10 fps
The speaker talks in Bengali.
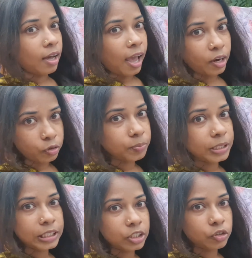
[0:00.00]
এখন
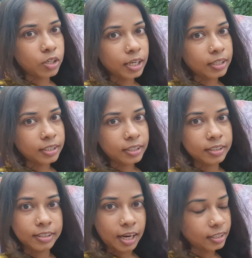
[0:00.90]
বৃষ্টি চলে আসে
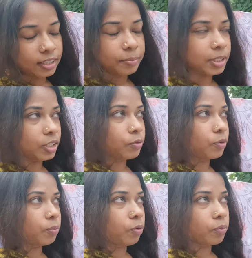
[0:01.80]
জানি না আমি কি করব।